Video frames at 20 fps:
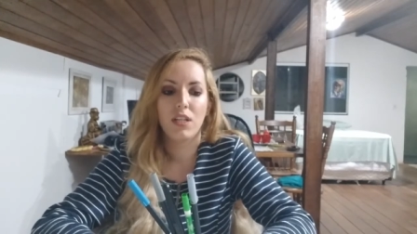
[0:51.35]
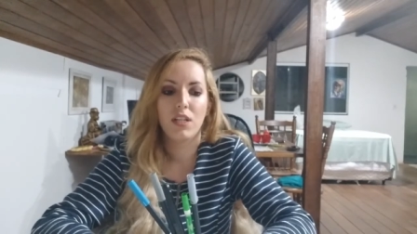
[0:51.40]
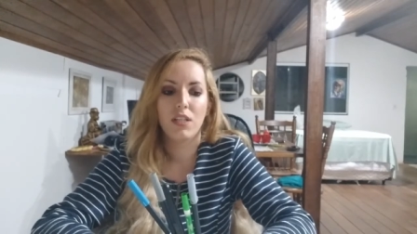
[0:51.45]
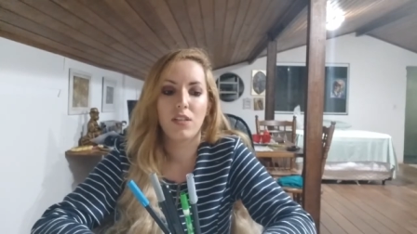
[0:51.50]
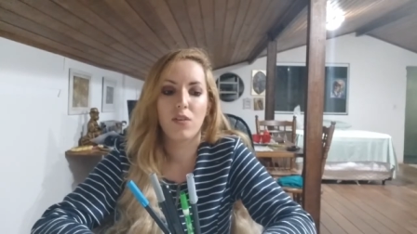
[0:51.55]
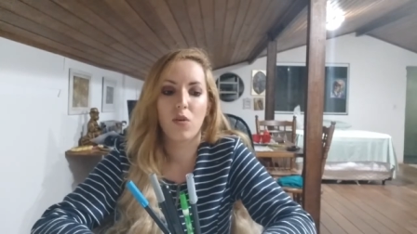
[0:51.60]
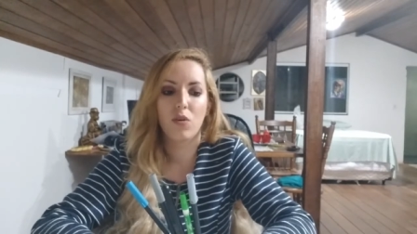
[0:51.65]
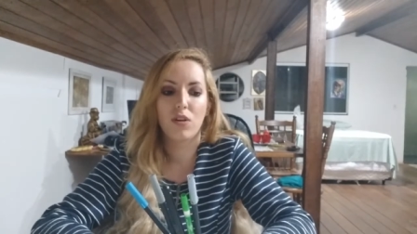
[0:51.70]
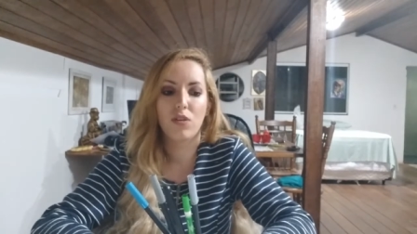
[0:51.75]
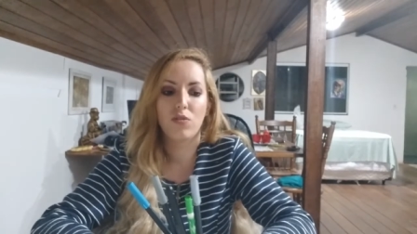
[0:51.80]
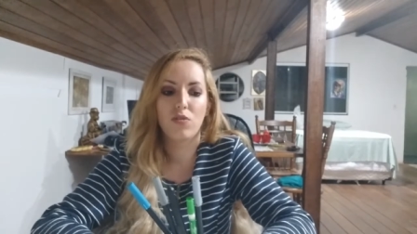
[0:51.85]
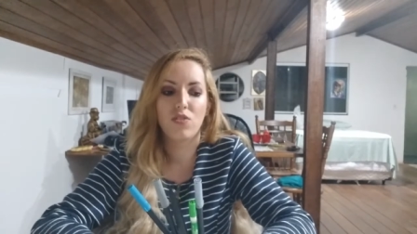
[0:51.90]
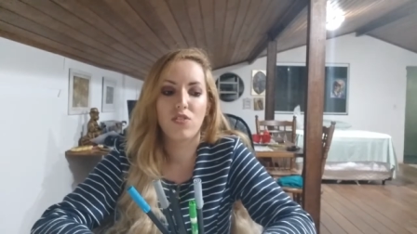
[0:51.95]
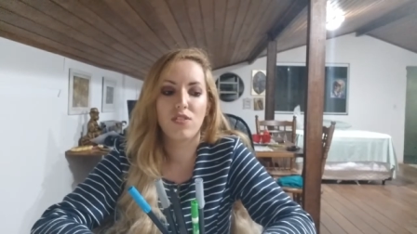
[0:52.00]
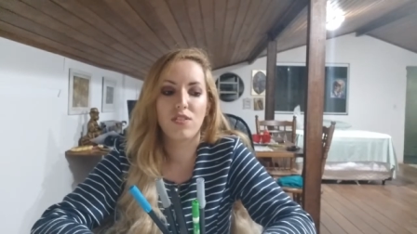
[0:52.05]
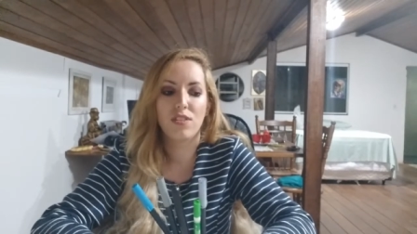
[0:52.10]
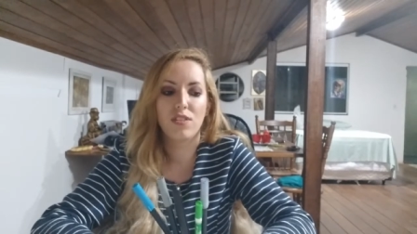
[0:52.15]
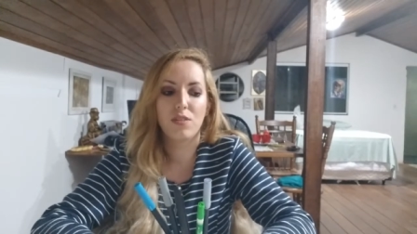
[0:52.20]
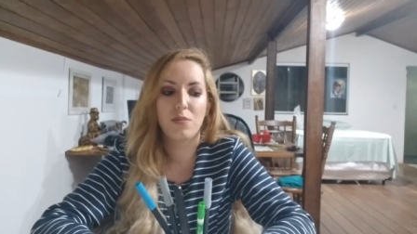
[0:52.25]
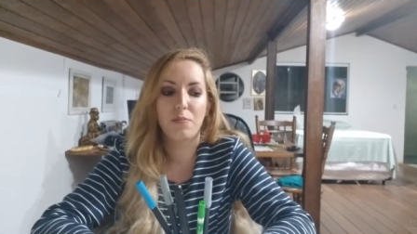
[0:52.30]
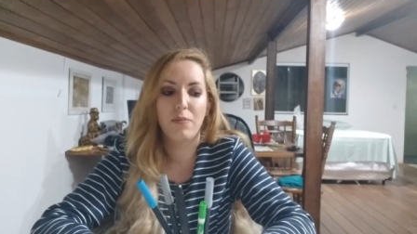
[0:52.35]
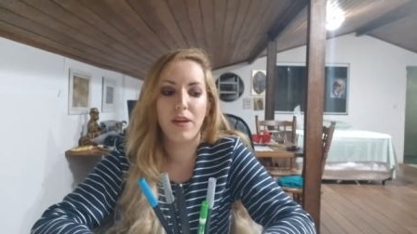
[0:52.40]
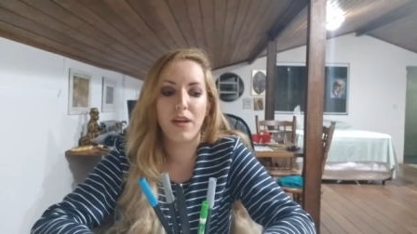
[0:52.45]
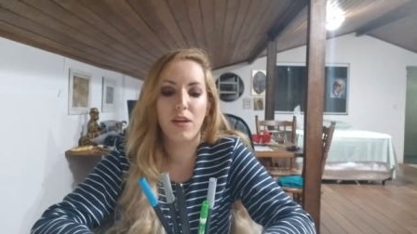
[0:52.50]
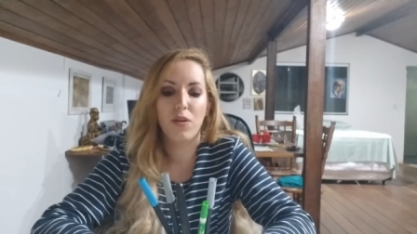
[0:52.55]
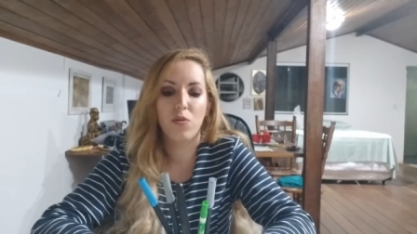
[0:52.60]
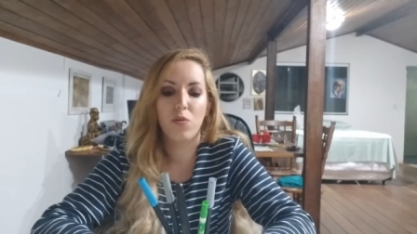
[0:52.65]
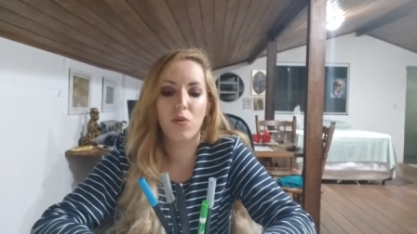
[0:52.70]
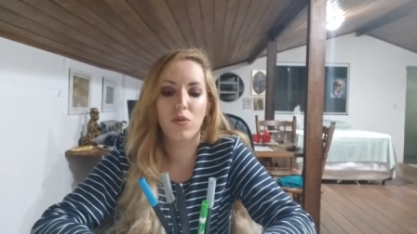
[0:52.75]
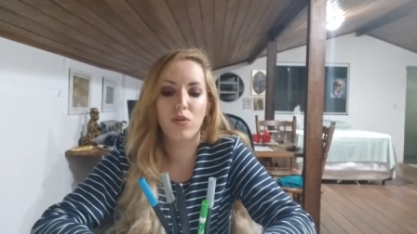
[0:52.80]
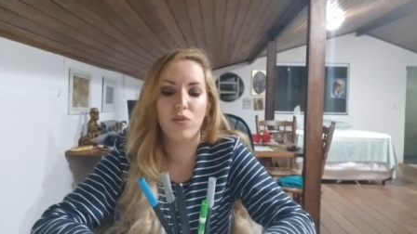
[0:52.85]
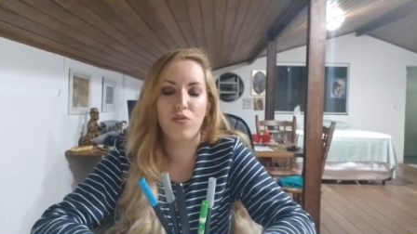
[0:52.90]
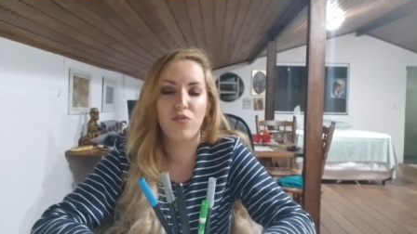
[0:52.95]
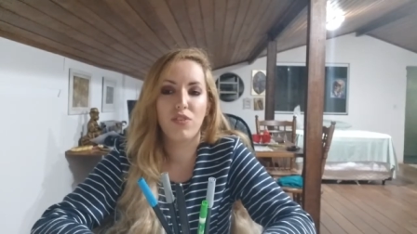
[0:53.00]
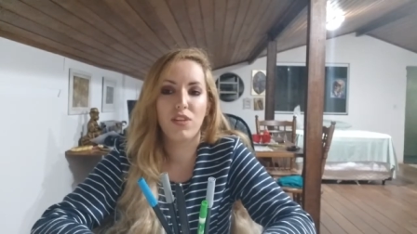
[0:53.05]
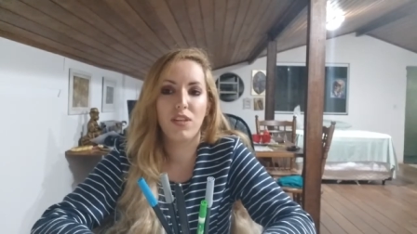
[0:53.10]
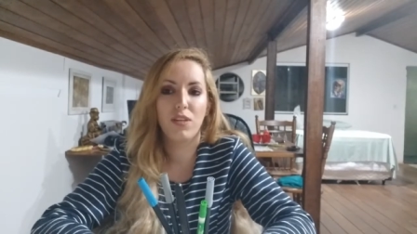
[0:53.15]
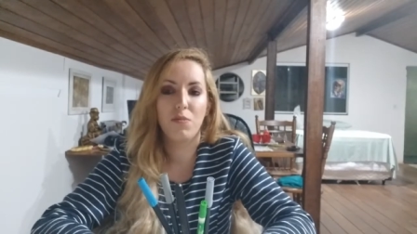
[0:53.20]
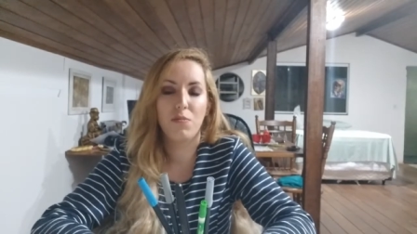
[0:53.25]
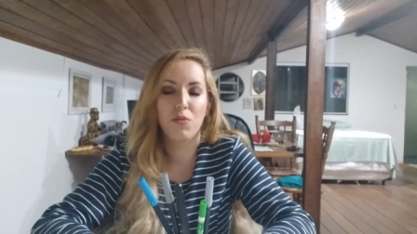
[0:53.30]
na hora do desespero, quando eu vi que